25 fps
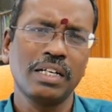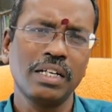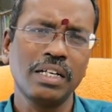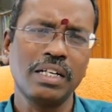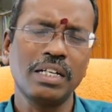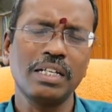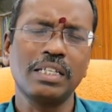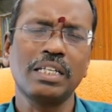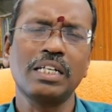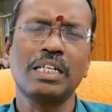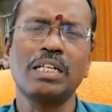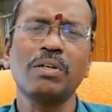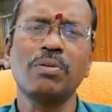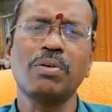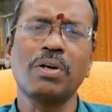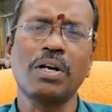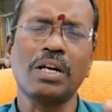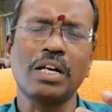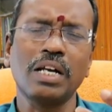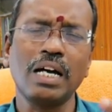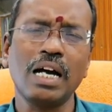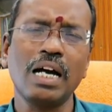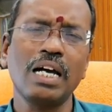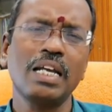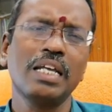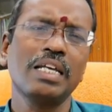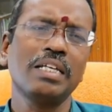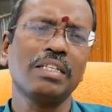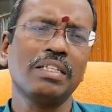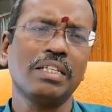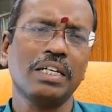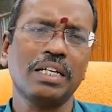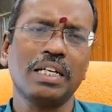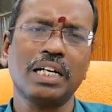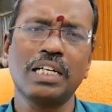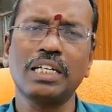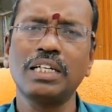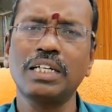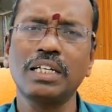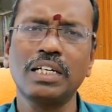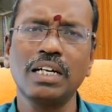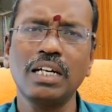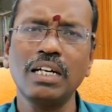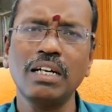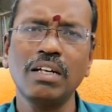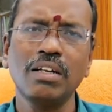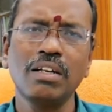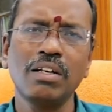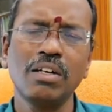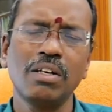கிட்டத்தட்ட ஒரு நாலு ஐந்து
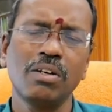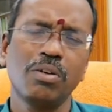கிரகங்கள்